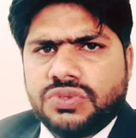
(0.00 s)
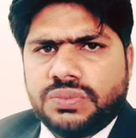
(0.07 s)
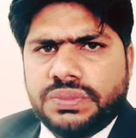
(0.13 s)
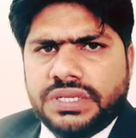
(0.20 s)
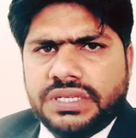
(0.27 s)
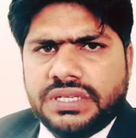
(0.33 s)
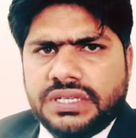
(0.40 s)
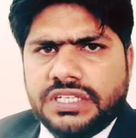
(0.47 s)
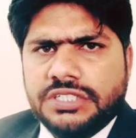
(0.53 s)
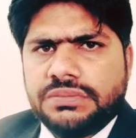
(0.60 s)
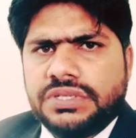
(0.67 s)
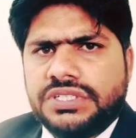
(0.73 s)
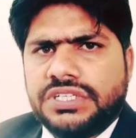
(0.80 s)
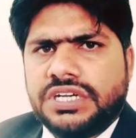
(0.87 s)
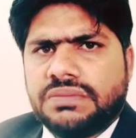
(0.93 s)
सौ रुपये की रेंज
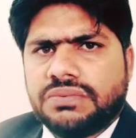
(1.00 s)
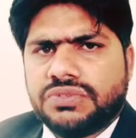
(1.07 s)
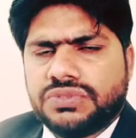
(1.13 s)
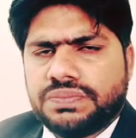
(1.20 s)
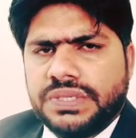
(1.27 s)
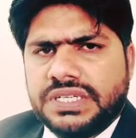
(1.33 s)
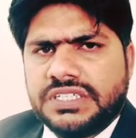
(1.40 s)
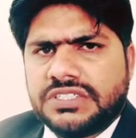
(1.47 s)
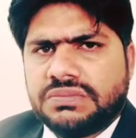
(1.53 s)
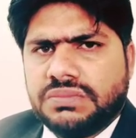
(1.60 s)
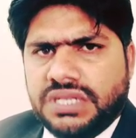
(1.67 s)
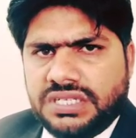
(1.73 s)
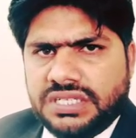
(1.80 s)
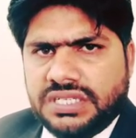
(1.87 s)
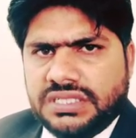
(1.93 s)
में ये आपको स्पीकर्स
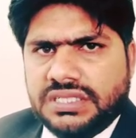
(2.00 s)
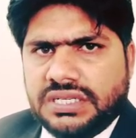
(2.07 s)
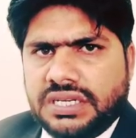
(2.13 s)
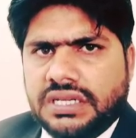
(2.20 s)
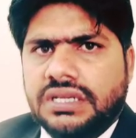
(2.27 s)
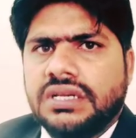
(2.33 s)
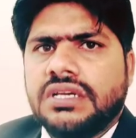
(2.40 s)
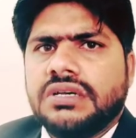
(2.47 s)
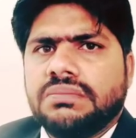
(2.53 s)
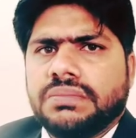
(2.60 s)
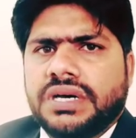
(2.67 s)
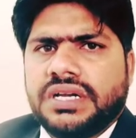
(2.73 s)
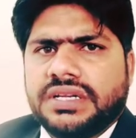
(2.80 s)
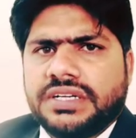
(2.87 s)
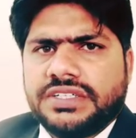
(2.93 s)
मिल जाते हैं
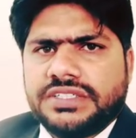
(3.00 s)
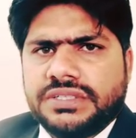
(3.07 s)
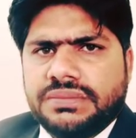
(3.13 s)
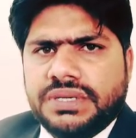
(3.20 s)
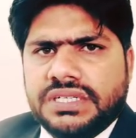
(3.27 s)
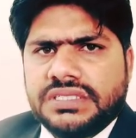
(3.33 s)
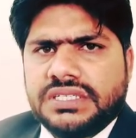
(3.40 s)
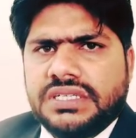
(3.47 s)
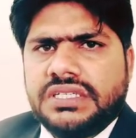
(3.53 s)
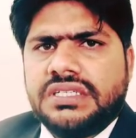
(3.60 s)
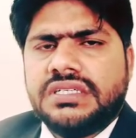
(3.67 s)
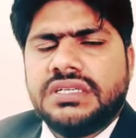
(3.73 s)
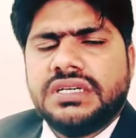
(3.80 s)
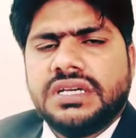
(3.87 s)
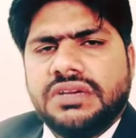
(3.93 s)
मार्केट से बासानी
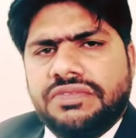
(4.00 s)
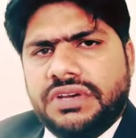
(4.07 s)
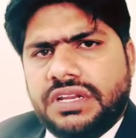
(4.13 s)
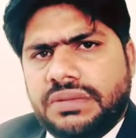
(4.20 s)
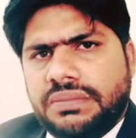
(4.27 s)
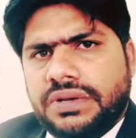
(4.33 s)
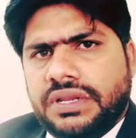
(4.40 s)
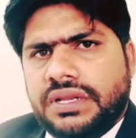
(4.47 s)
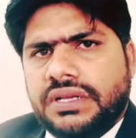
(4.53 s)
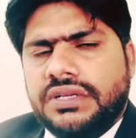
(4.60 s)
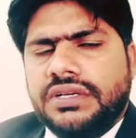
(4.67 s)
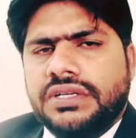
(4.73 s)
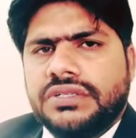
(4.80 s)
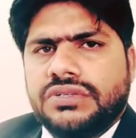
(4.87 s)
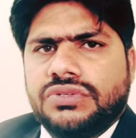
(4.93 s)
अवेलेबल है
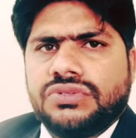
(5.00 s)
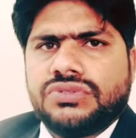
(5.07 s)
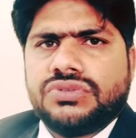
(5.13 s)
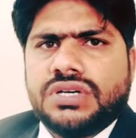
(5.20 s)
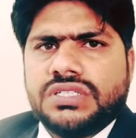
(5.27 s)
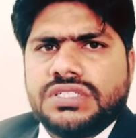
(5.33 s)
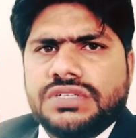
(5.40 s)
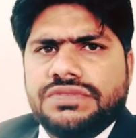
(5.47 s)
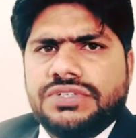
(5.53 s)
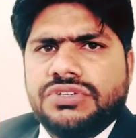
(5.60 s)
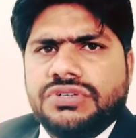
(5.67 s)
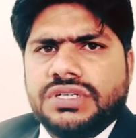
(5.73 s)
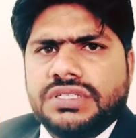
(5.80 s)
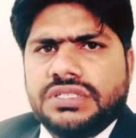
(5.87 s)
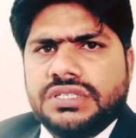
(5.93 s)
दोस्तों आज की
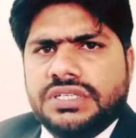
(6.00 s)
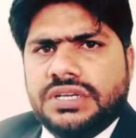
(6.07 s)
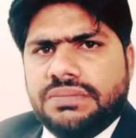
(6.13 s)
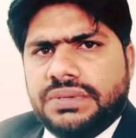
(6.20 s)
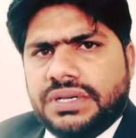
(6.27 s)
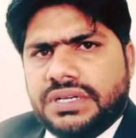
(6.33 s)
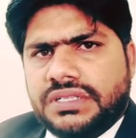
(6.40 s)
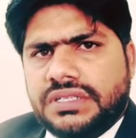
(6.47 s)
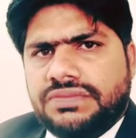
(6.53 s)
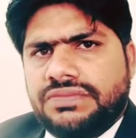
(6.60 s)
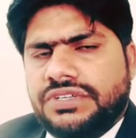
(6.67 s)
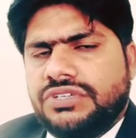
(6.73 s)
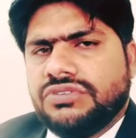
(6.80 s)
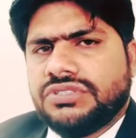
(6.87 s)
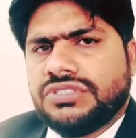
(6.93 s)
वीडियो करते हैं यहीं पर ख़त्म
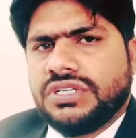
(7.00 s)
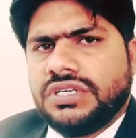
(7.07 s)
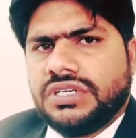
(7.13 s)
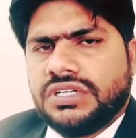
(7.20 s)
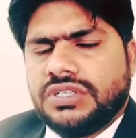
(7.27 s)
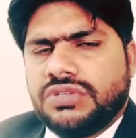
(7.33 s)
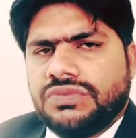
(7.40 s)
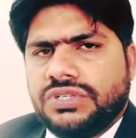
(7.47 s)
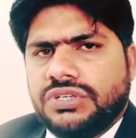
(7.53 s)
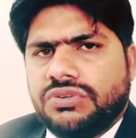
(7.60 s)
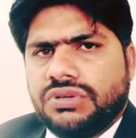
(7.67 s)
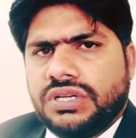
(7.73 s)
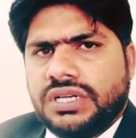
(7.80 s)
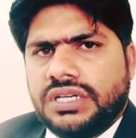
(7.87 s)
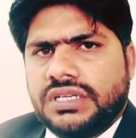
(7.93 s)
वीडियो अच्छे लगे तो वीडियो
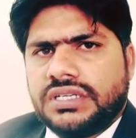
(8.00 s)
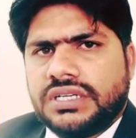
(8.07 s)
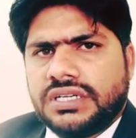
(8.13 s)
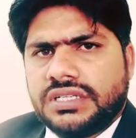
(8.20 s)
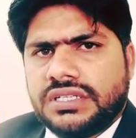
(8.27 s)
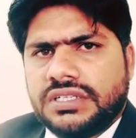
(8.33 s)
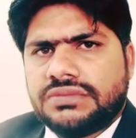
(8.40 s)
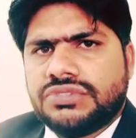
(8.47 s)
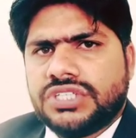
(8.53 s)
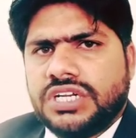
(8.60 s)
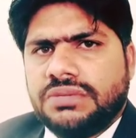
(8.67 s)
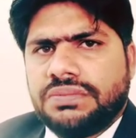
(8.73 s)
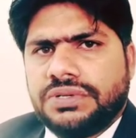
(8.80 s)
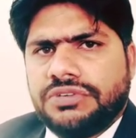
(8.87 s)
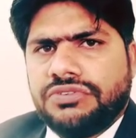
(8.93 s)
को लाइक कर दें
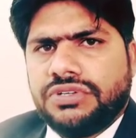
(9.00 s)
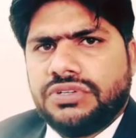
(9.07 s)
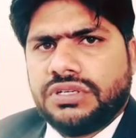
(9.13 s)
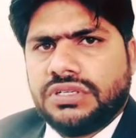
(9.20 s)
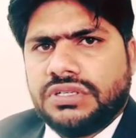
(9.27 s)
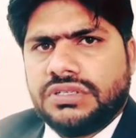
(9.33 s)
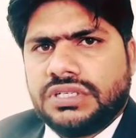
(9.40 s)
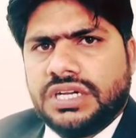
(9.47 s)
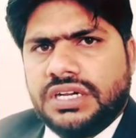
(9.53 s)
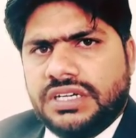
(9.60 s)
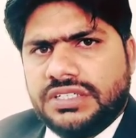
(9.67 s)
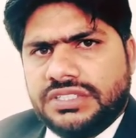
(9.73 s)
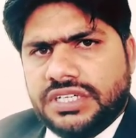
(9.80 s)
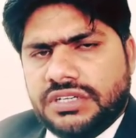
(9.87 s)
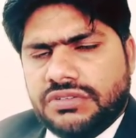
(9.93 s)
चैनल पर न्यूज
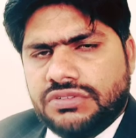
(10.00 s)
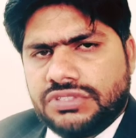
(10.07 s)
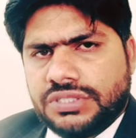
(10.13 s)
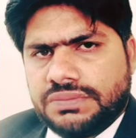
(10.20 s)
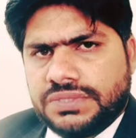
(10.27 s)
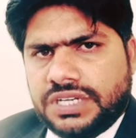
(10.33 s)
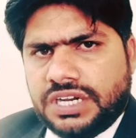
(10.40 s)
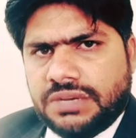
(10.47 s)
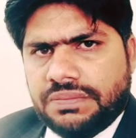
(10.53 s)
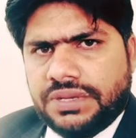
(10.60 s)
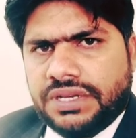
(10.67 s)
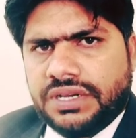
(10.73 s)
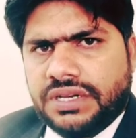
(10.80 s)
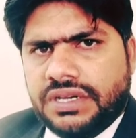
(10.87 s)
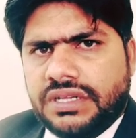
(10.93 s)
काइंडली तो चैनल को सब्सक्राइब
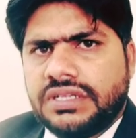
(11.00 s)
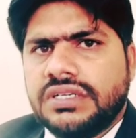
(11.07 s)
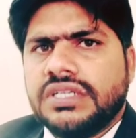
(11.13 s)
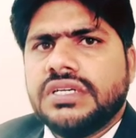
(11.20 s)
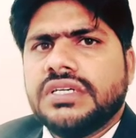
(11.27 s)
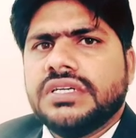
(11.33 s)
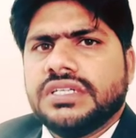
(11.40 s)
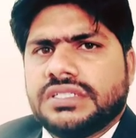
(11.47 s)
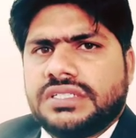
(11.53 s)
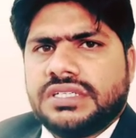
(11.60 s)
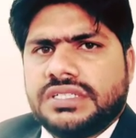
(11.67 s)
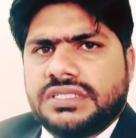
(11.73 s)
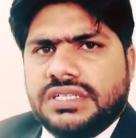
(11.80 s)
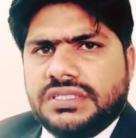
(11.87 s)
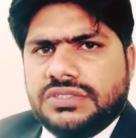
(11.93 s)
भी कर लें इसी
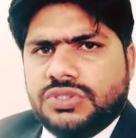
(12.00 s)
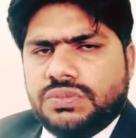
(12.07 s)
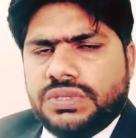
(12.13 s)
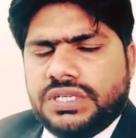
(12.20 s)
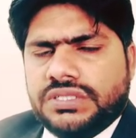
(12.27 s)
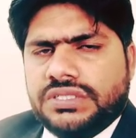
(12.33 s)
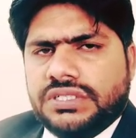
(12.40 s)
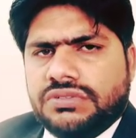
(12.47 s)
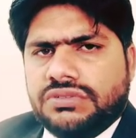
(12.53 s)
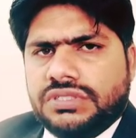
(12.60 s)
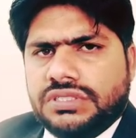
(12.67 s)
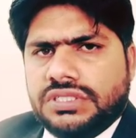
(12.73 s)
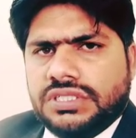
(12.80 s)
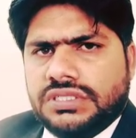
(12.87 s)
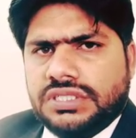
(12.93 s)
के साथ ही बैर शाह को
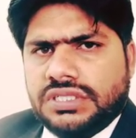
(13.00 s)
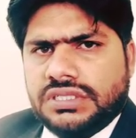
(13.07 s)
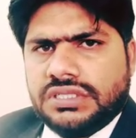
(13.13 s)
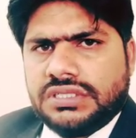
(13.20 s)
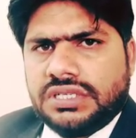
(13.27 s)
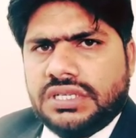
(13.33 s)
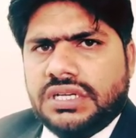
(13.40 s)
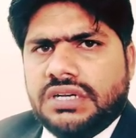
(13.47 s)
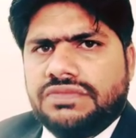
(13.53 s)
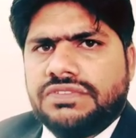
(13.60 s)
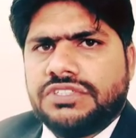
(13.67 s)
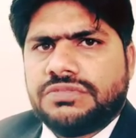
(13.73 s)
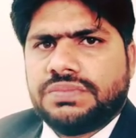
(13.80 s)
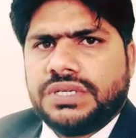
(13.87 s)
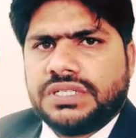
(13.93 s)
दीजिए इजाज़त अल्लाह
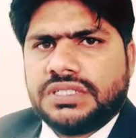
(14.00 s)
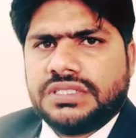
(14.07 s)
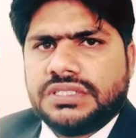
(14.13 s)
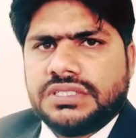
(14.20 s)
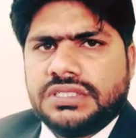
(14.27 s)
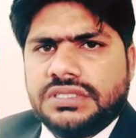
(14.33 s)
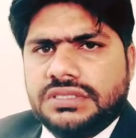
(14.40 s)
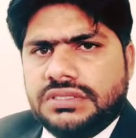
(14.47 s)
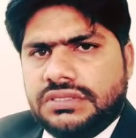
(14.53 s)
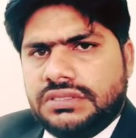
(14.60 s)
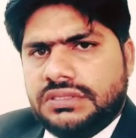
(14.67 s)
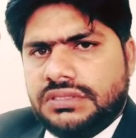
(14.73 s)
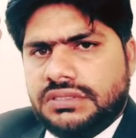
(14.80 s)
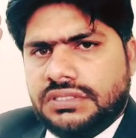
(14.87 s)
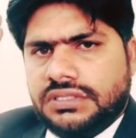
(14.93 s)
हाफिज़ पाकिस्तान
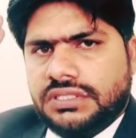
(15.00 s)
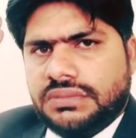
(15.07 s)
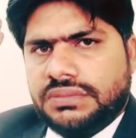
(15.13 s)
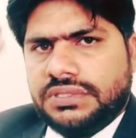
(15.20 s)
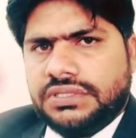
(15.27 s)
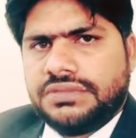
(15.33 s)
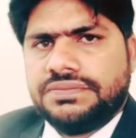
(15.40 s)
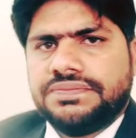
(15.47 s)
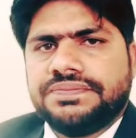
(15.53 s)
जिंदाबाद